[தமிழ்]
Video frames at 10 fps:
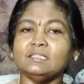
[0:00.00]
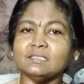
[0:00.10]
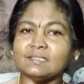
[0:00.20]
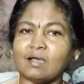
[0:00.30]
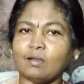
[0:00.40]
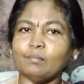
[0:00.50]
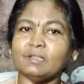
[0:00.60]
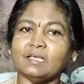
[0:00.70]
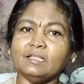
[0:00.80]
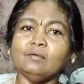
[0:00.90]
அந்த
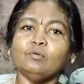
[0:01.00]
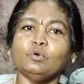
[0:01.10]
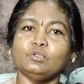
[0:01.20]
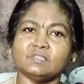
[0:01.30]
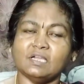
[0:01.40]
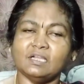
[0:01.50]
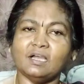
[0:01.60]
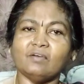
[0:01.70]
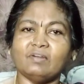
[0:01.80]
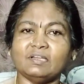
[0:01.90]
சாம்பலை ஒரு
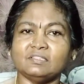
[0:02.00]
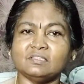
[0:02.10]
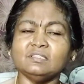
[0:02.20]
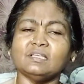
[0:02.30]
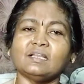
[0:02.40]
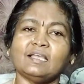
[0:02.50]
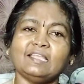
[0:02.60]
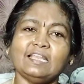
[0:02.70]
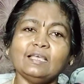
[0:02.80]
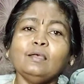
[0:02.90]
சங்கா வடித்து தன்
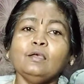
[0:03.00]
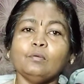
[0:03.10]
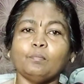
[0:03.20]
கையில்